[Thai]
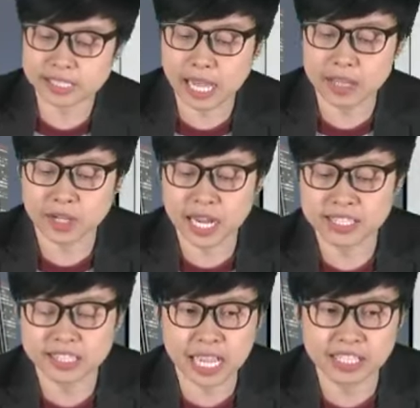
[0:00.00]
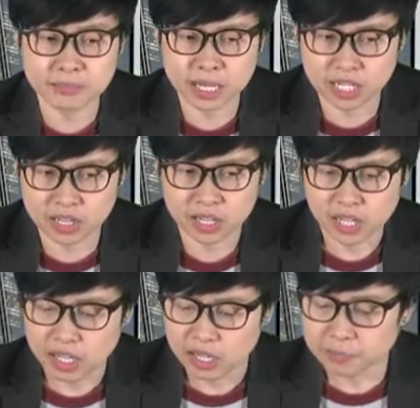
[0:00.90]
จ่ายรายจ่ายที่มัน
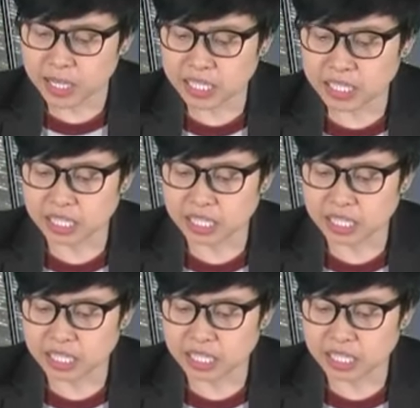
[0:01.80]
ไม่